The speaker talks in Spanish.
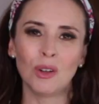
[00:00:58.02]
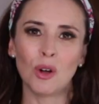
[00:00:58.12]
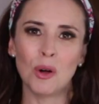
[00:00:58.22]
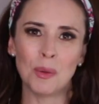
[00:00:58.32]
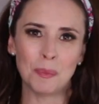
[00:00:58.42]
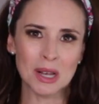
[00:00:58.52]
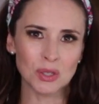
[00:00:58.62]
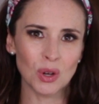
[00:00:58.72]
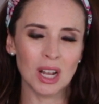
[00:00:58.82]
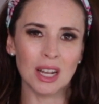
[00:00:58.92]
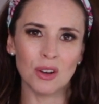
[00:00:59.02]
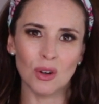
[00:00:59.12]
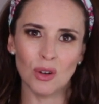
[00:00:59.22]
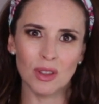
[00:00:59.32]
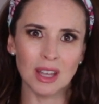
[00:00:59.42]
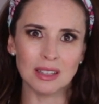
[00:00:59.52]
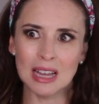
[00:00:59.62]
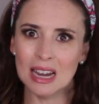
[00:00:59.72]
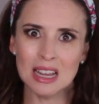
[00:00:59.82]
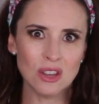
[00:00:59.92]
Luego paso al enojo de
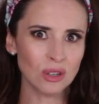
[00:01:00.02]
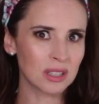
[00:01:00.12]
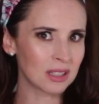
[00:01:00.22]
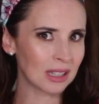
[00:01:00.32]
ya niños